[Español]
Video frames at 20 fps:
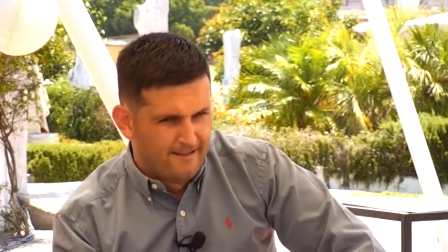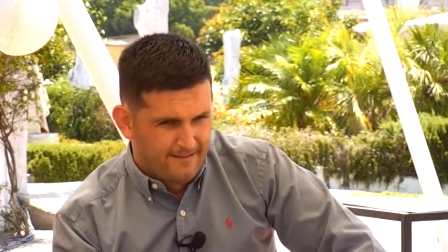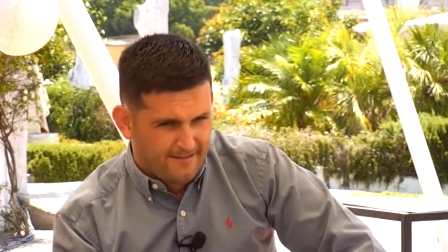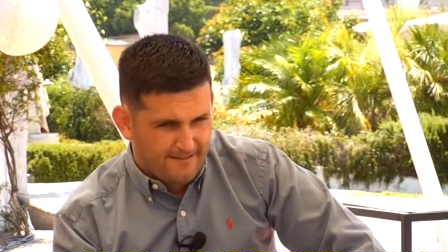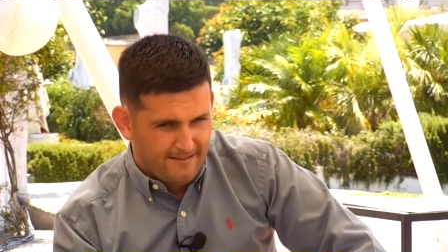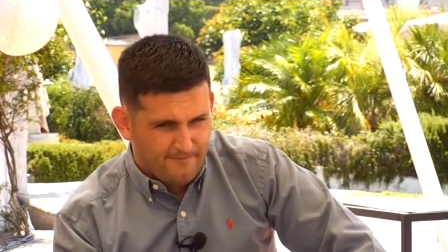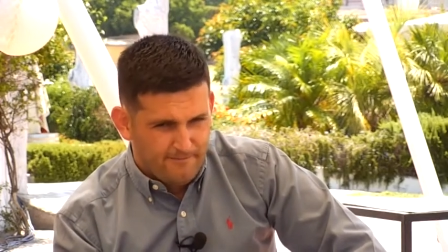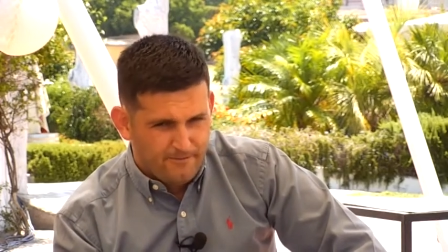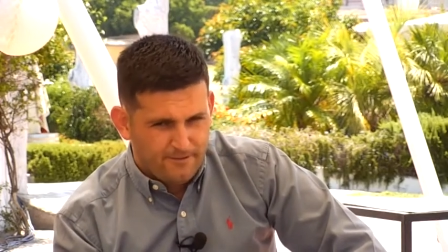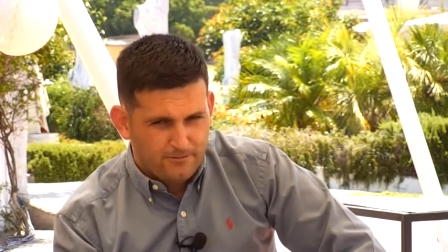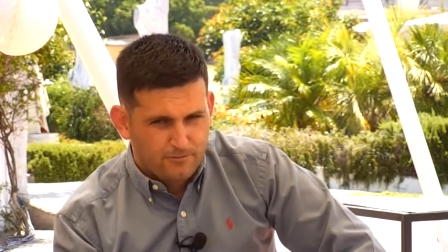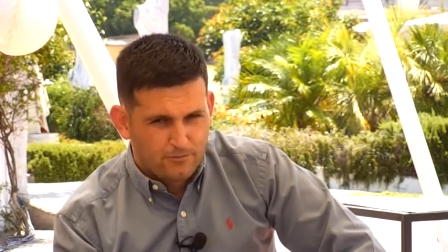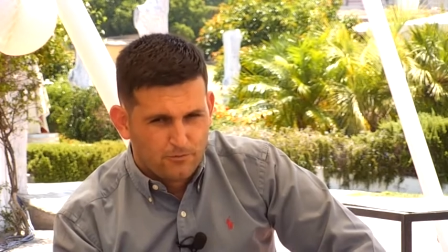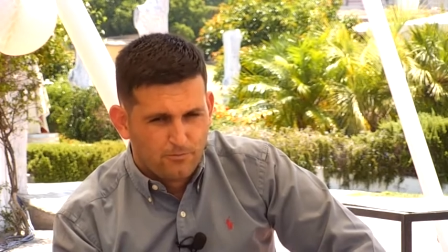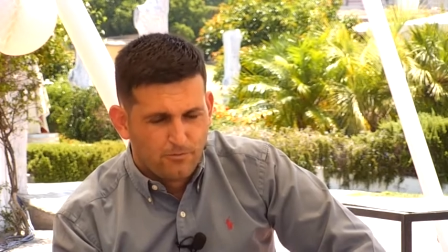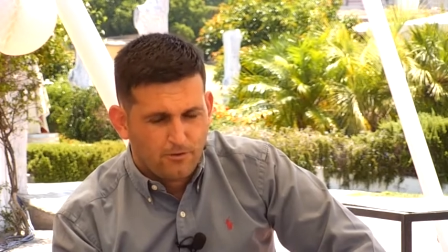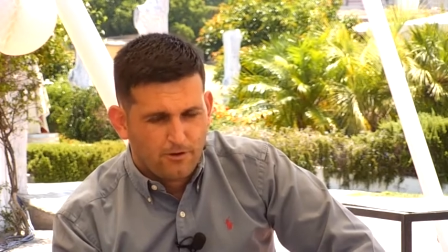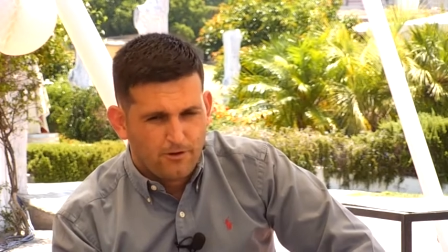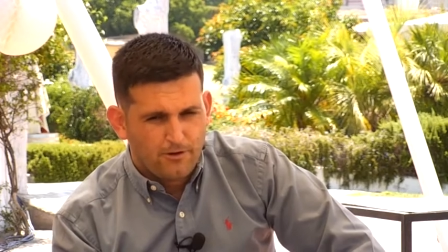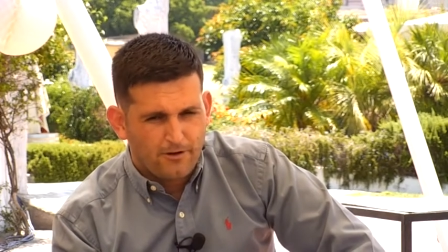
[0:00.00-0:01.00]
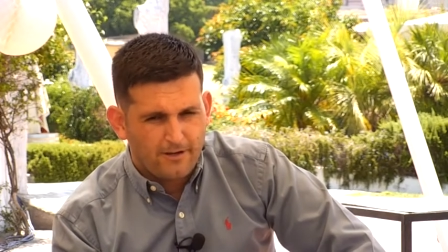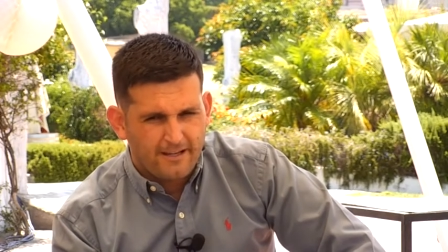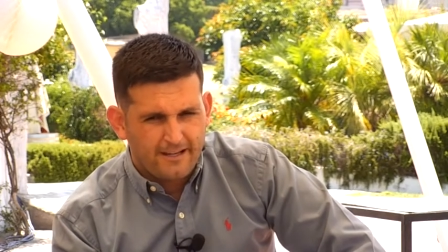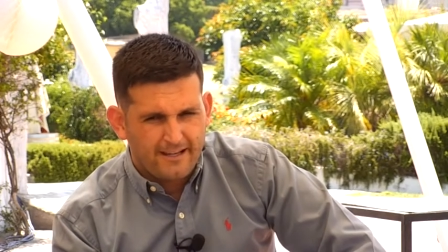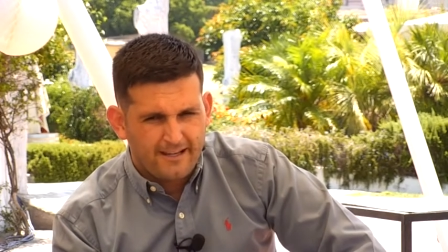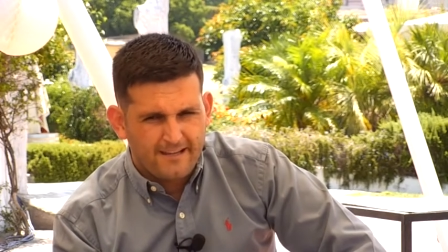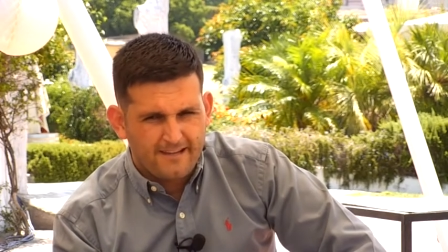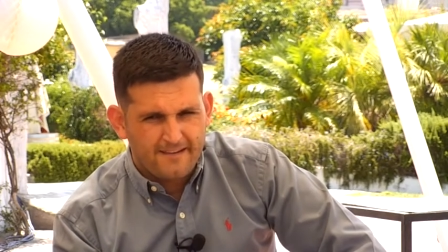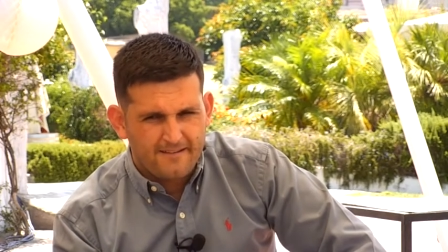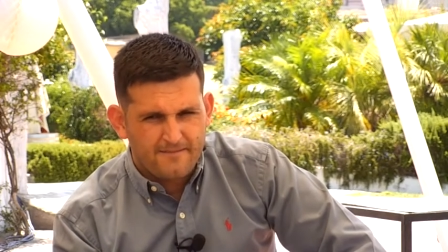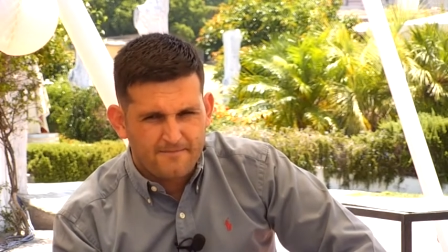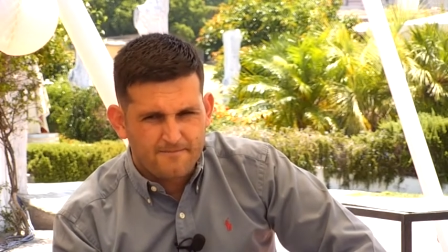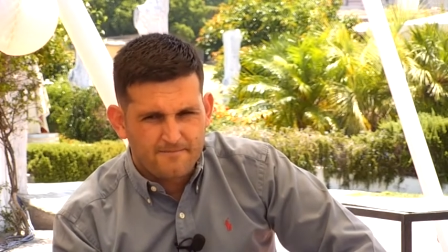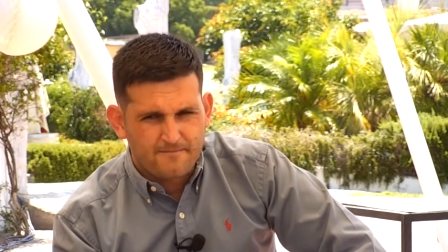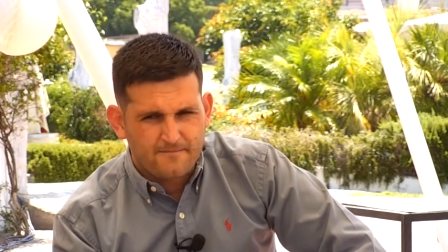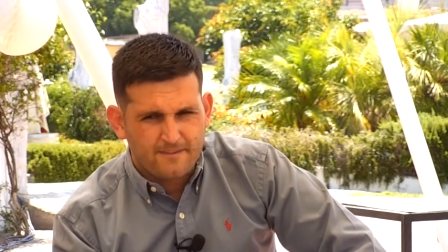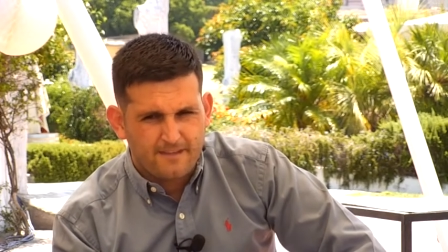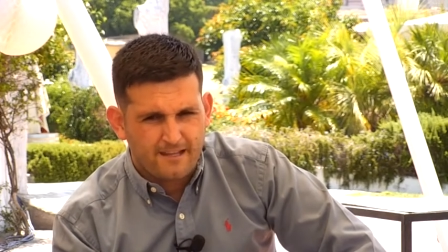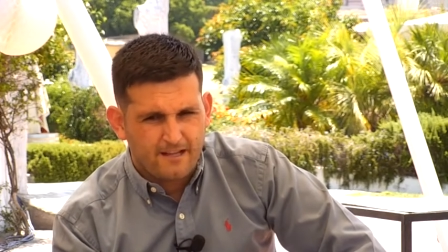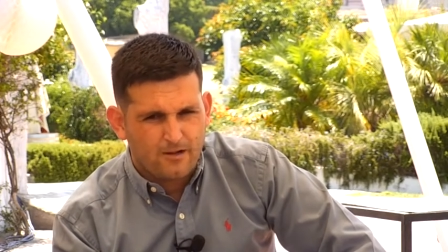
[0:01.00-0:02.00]
Después estuvo en
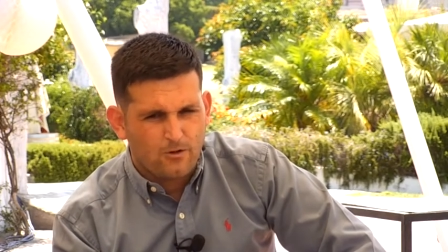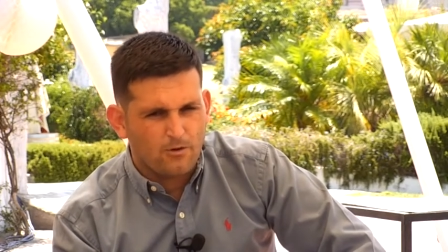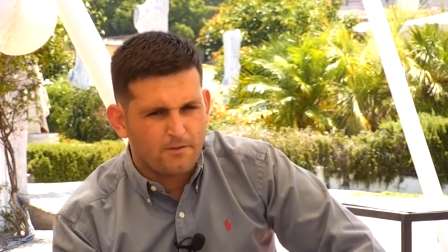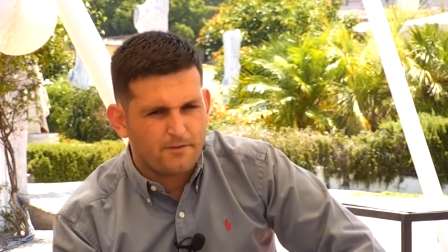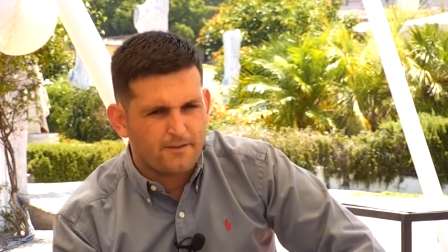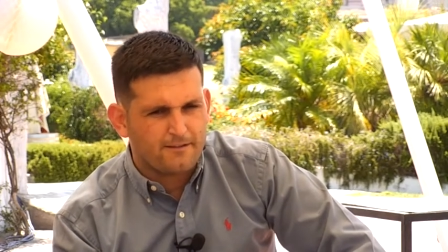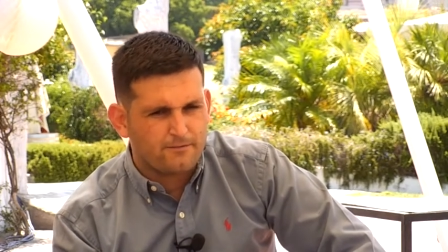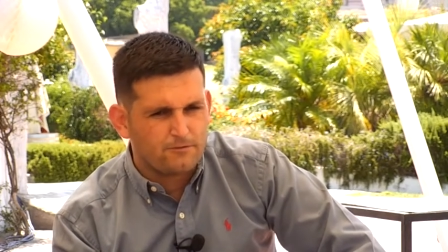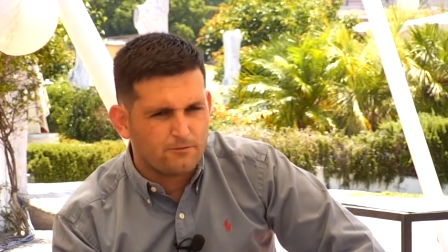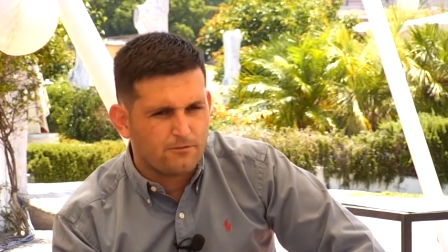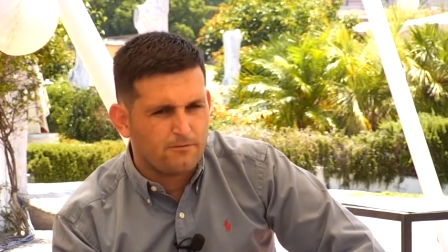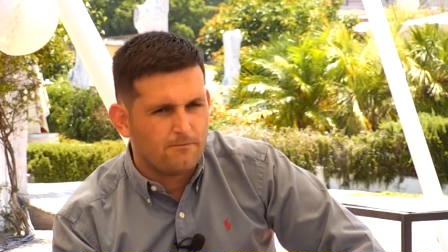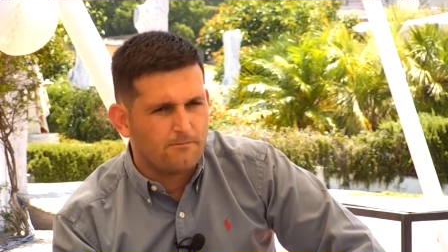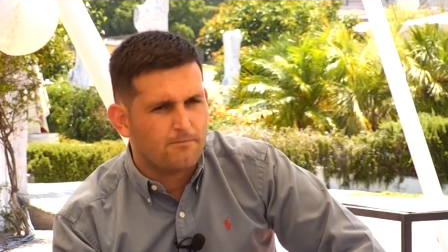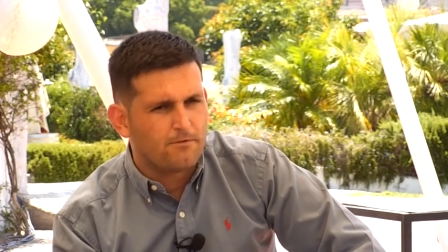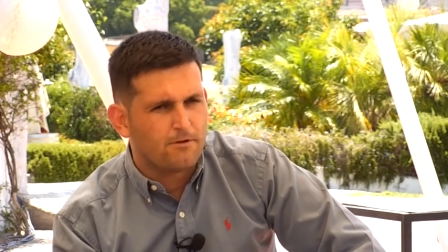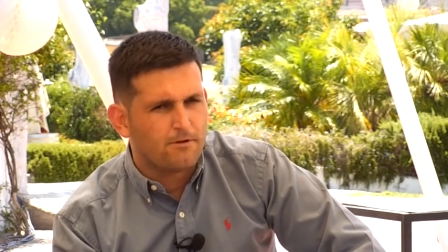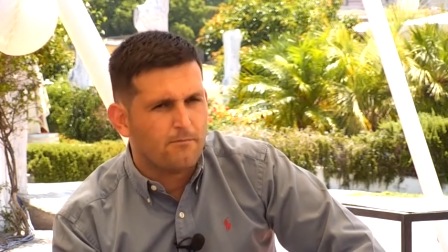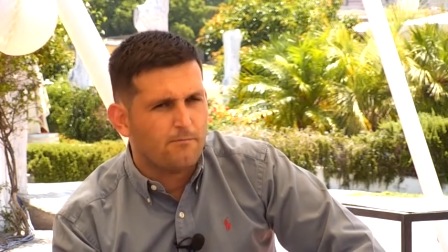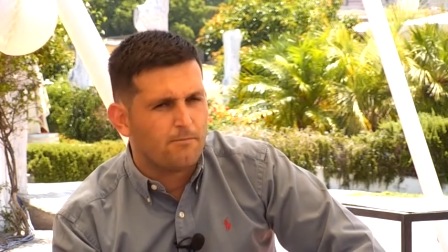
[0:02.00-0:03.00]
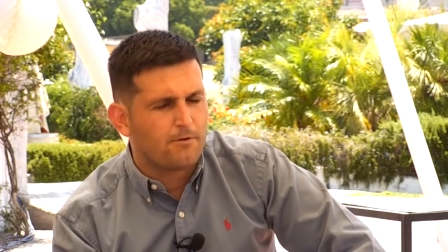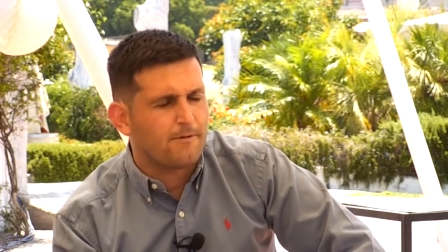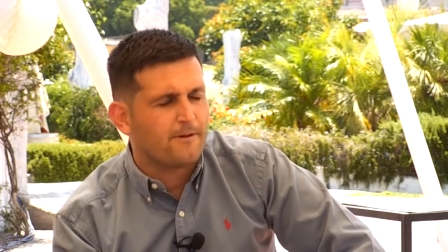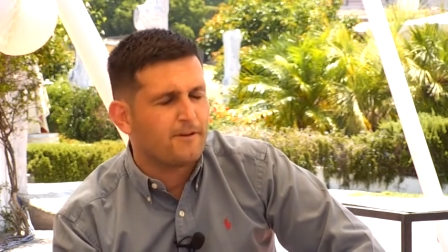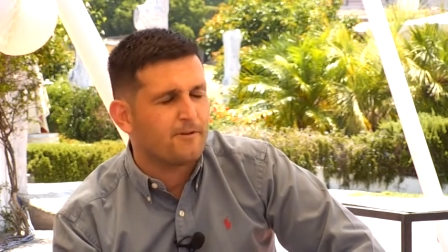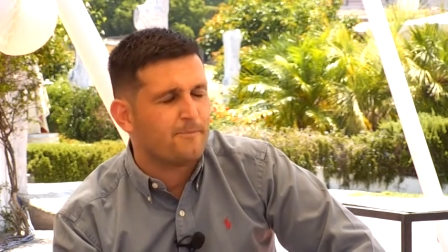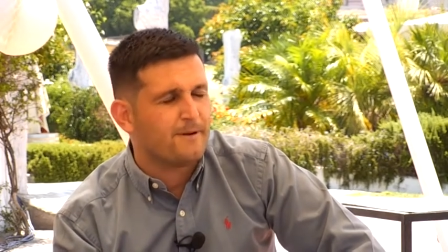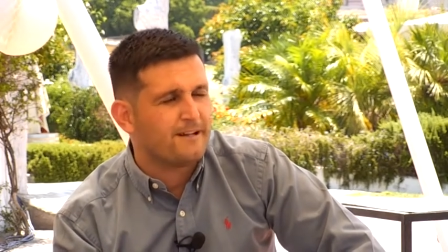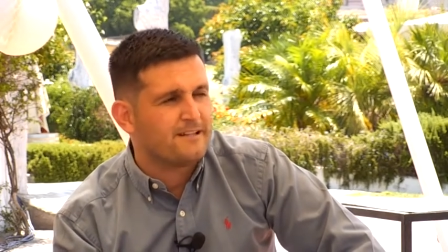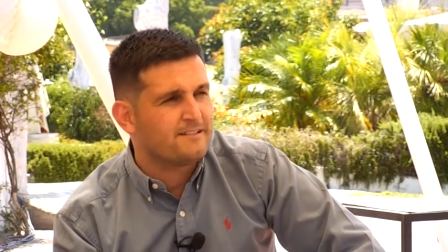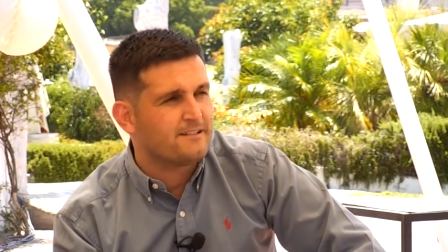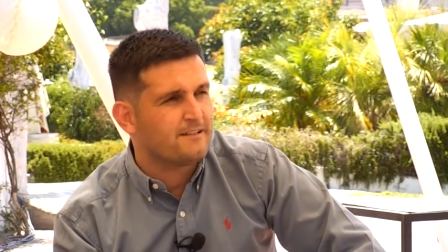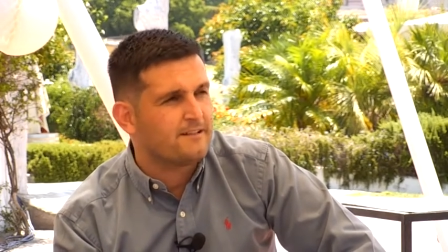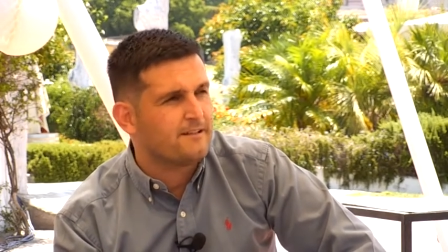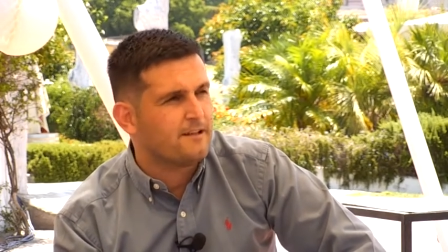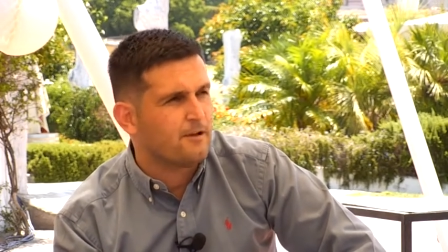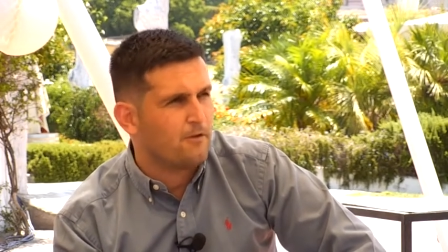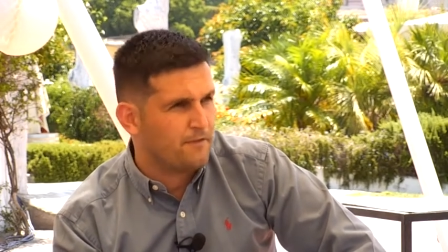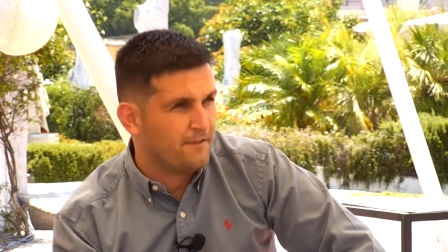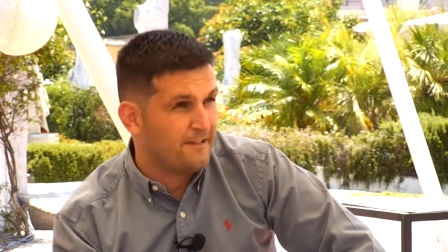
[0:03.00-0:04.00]
Escocia, estuvo por varios países
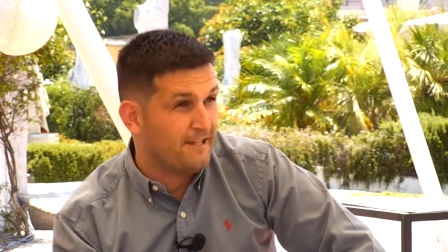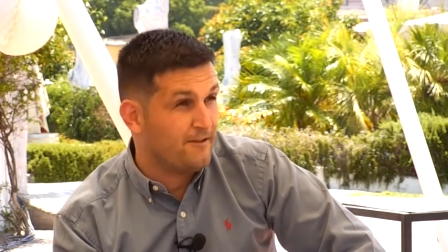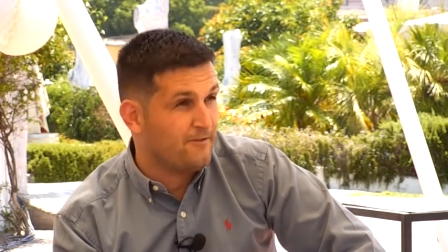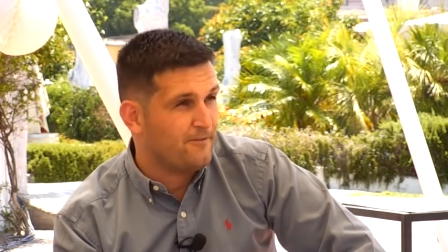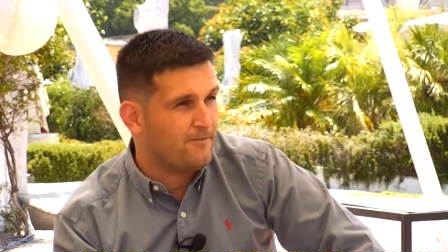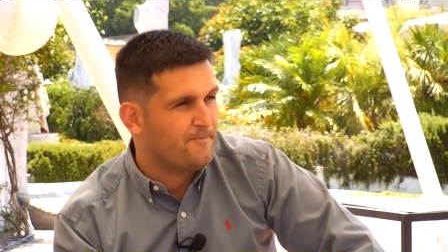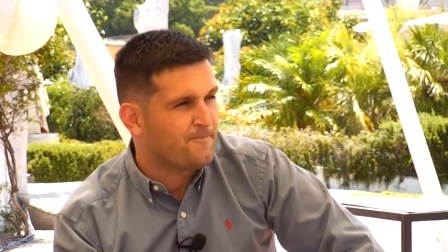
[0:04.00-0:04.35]
de cocinero